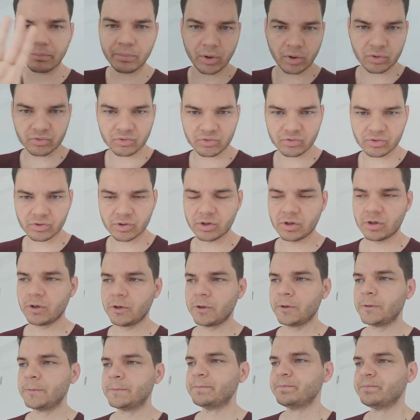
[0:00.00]
Pronto.
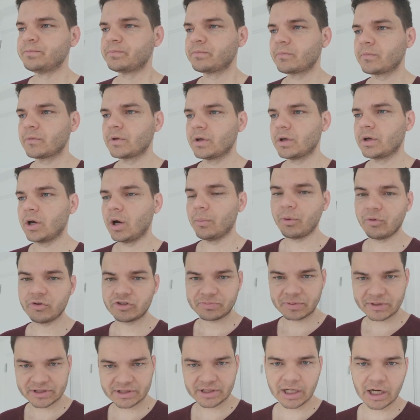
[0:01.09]
É um povo
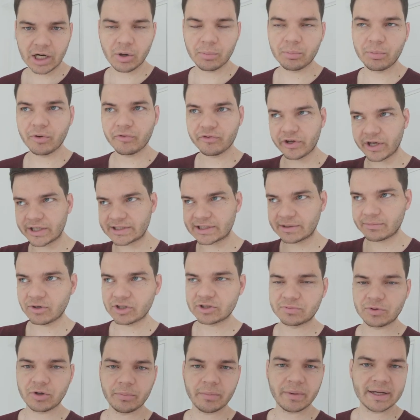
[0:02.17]
especial, um povo que recebeu as
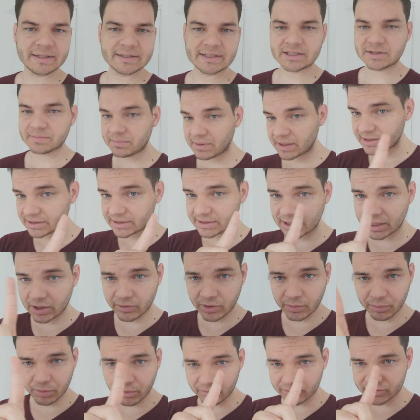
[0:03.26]
promessas, mas não
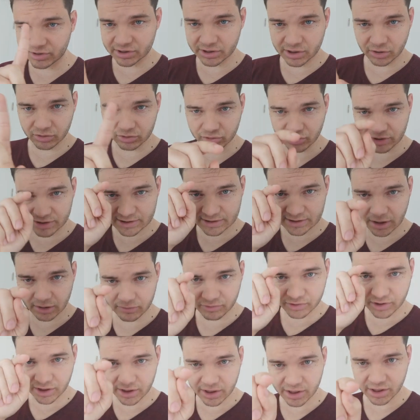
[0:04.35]
é povo de Deus. Só é
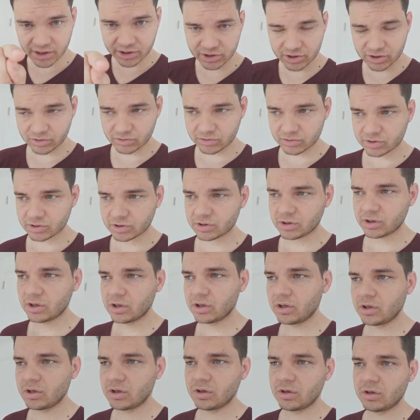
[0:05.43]
salvo quem crê em Jesus.
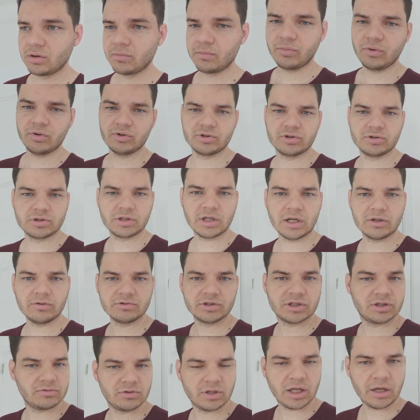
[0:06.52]
Pô, os caras não
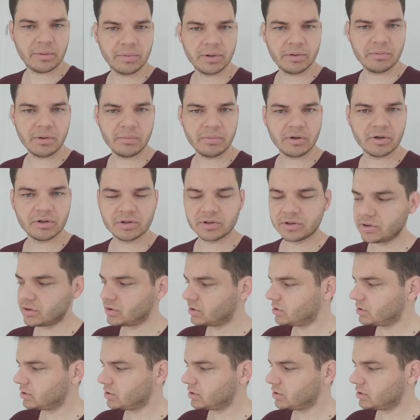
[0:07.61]
precisam ler a Bíblia, brother.